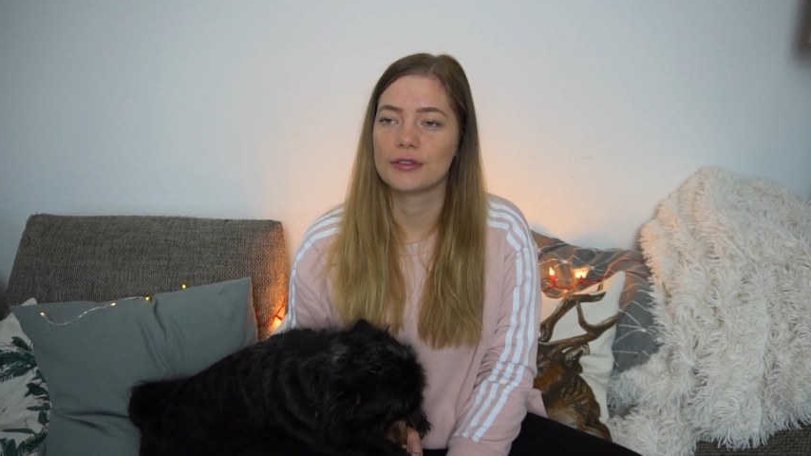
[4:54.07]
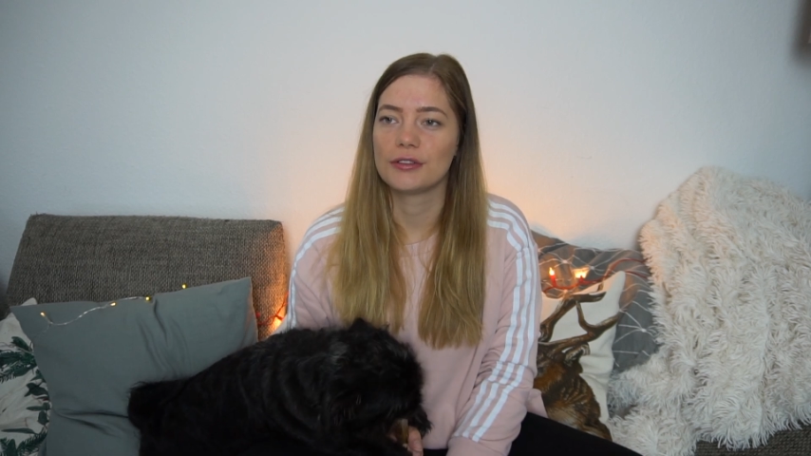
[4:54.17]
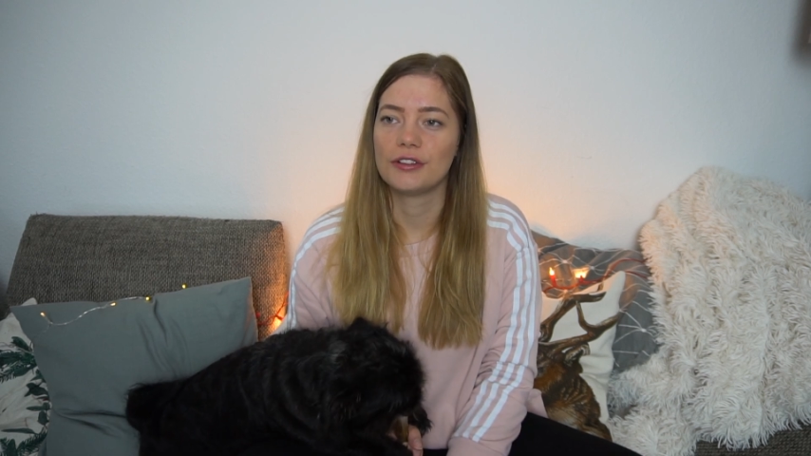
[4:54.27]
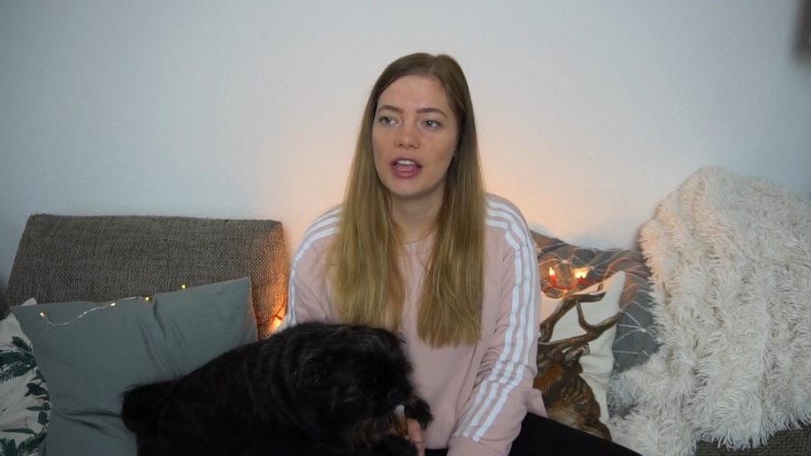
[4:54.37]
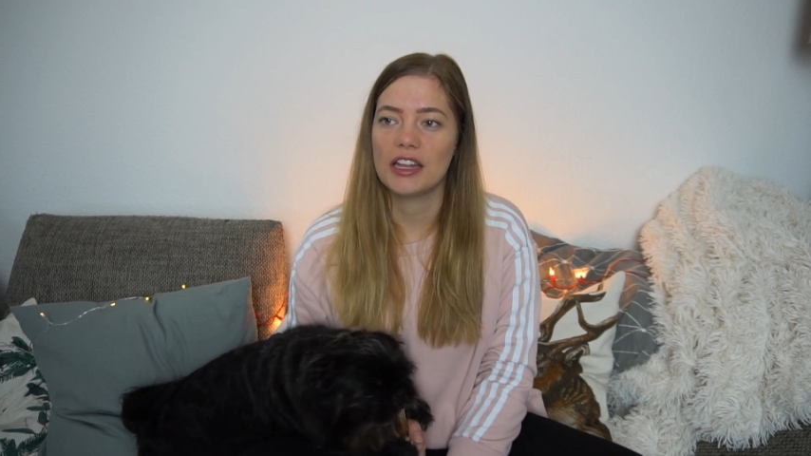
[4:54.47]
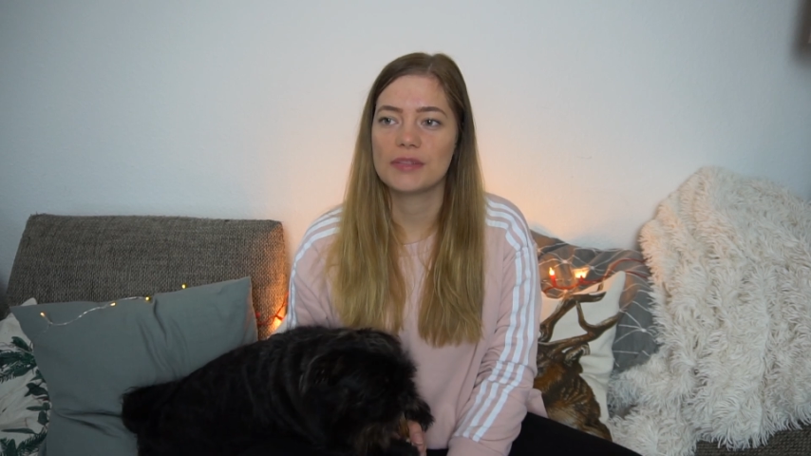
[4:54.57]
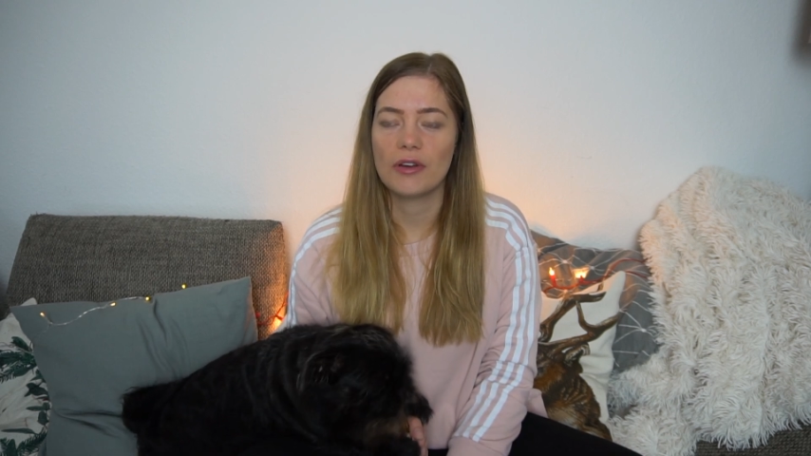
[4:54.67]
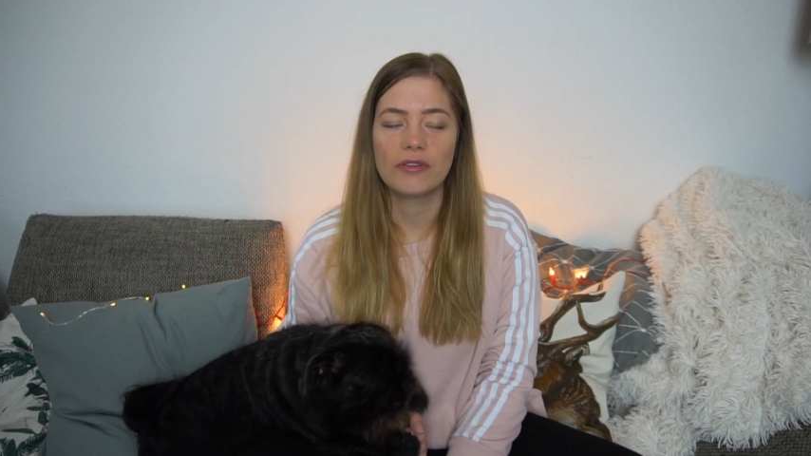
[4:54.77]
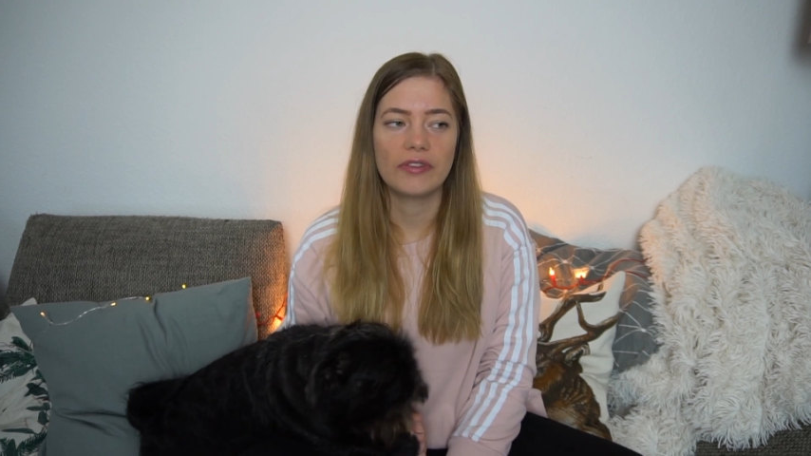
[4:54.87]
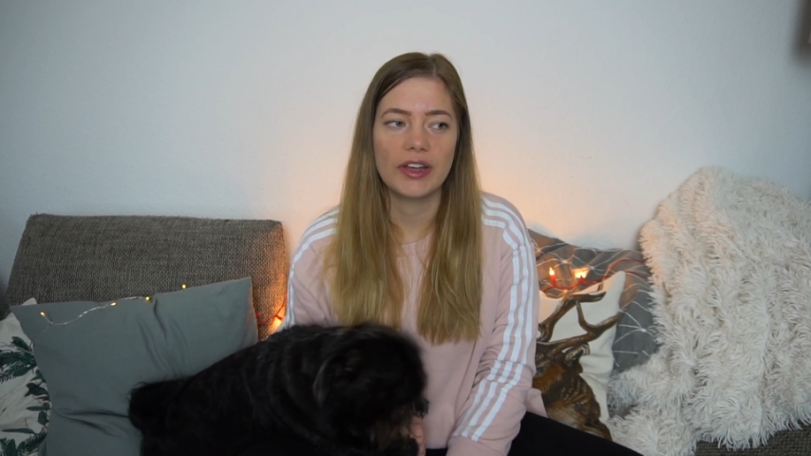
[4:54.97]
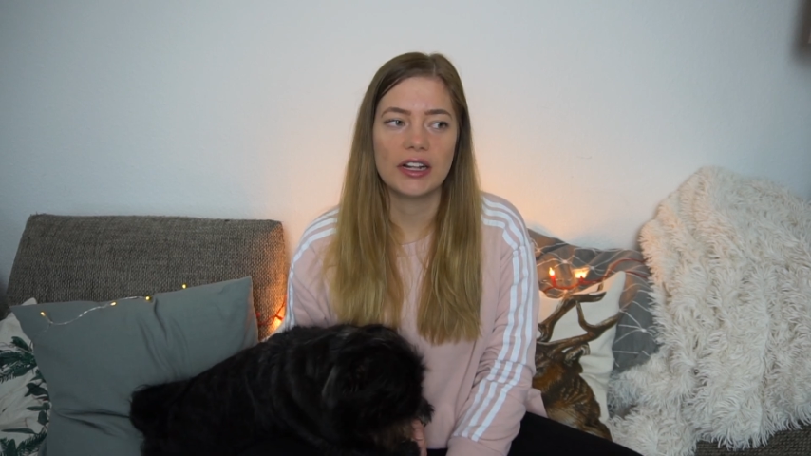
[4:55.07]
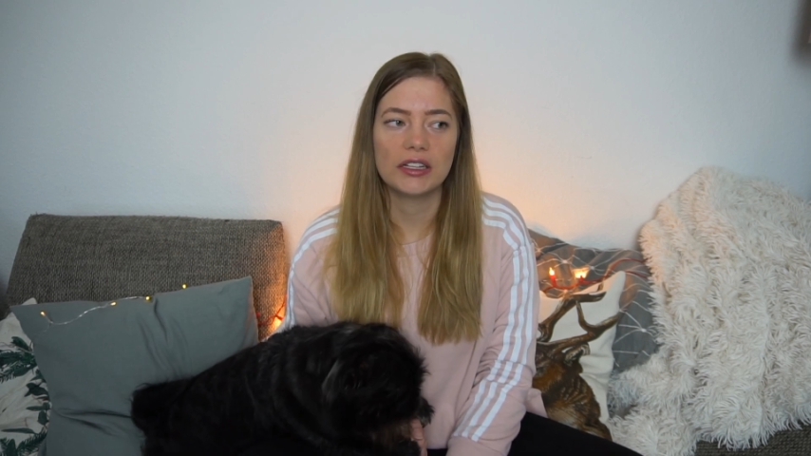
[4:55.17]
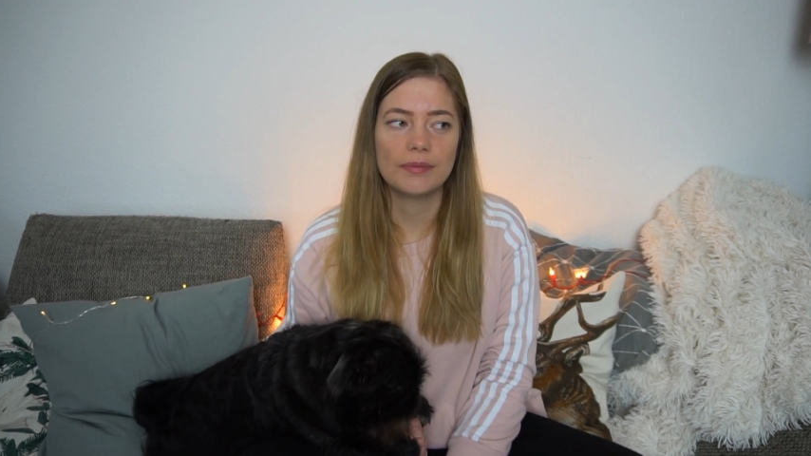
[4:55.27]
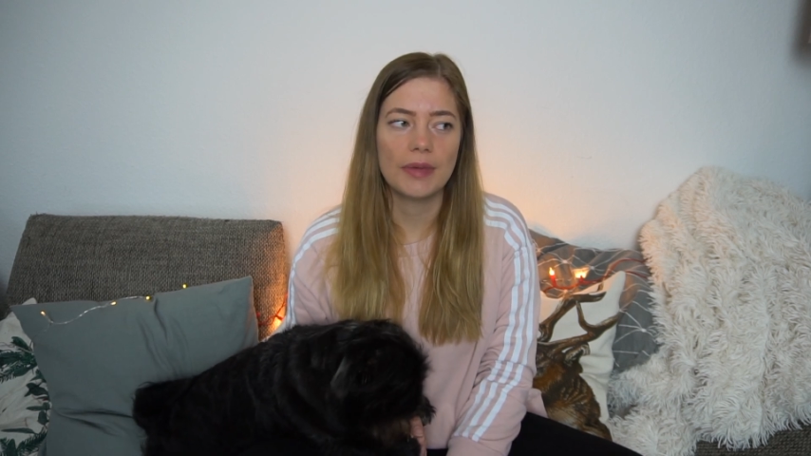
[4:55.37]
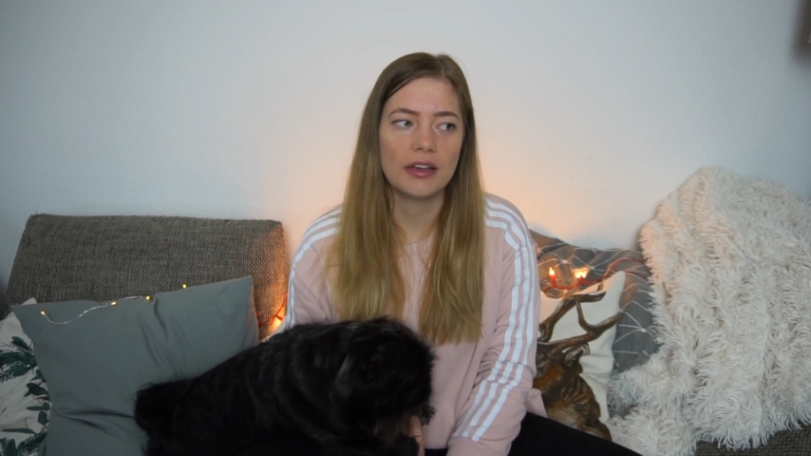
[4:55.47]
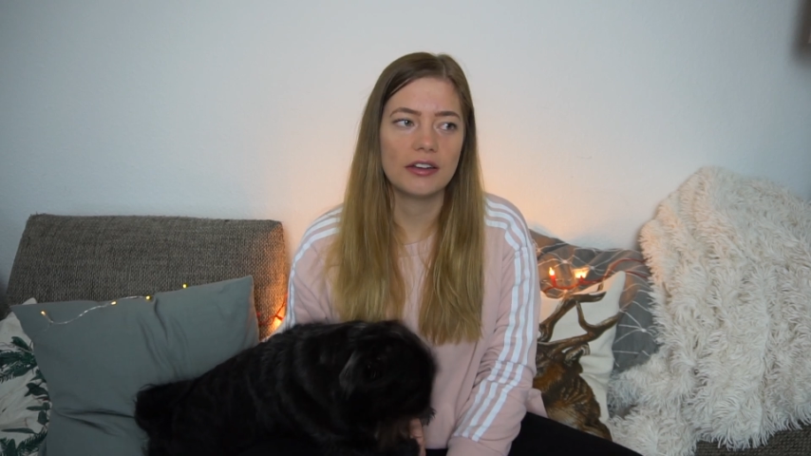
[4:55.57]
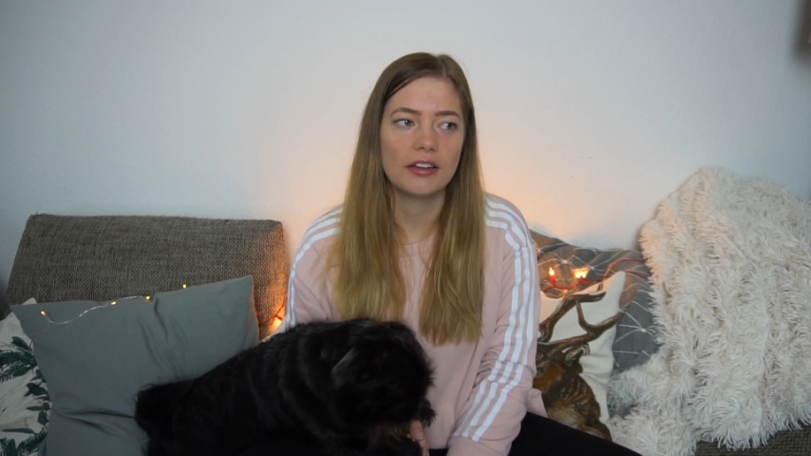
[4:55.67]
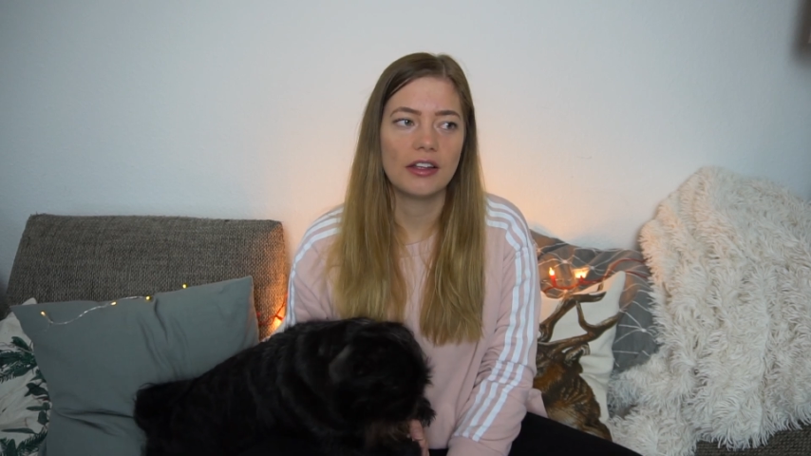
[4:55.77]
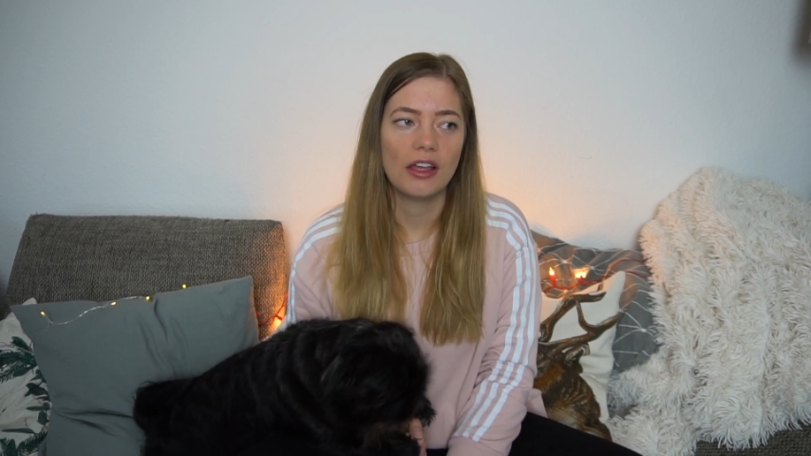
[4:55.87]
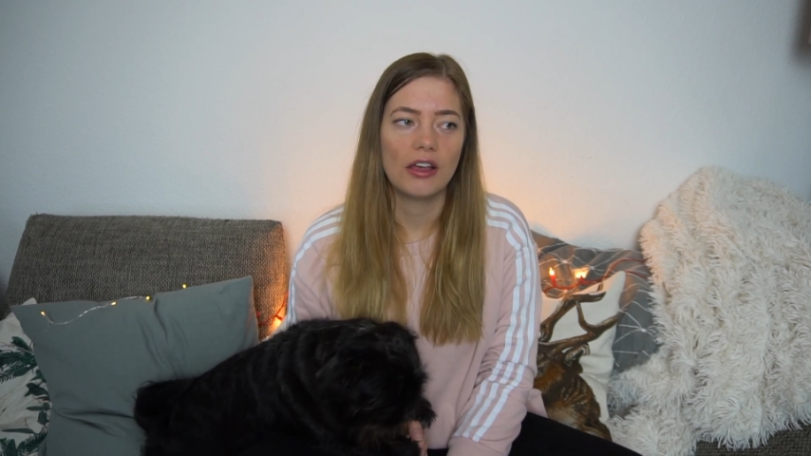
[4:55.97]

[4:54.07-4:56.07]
So, ja, lass mal auf den Weihnachtsmarkt